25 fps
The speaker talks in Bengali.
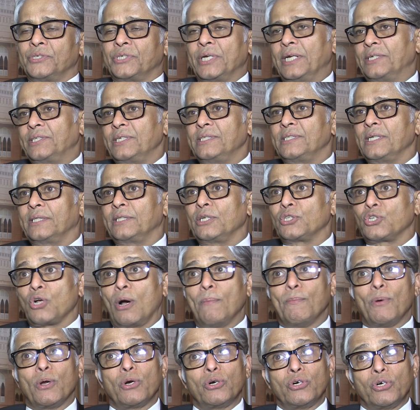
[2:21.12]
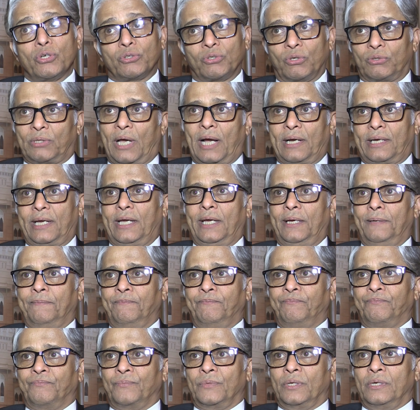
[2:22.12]
সেটি যাতে সমুন্নত থাকে
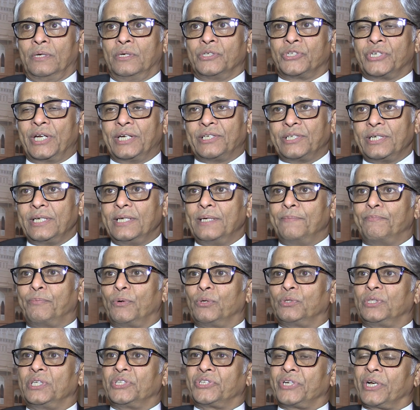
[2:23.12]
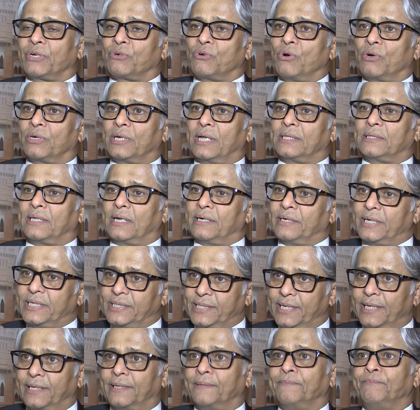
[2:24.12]
সেটির প্রতি শিক্ষকরা তার
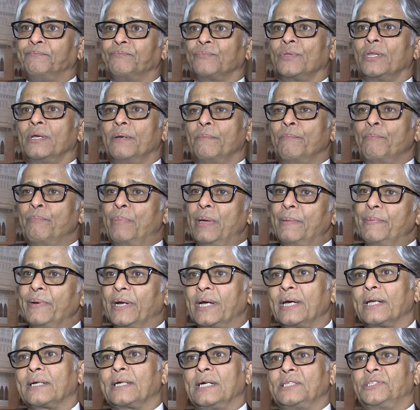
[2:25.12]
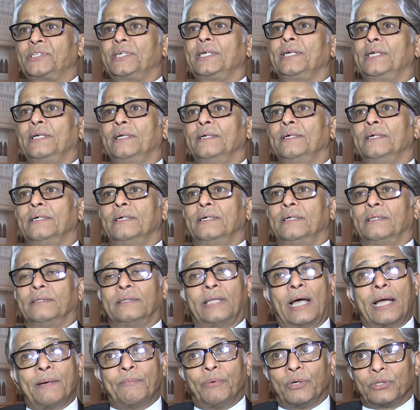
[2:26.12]
নিজের বিবেকের কাছেই
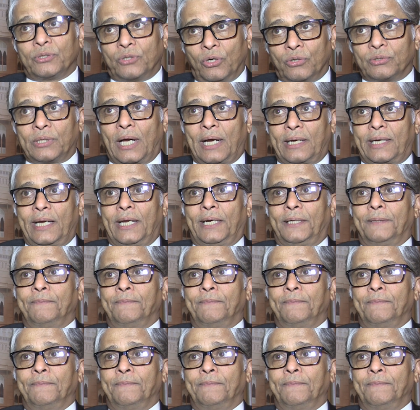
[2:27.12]
দায়বদ্ধ থাকেন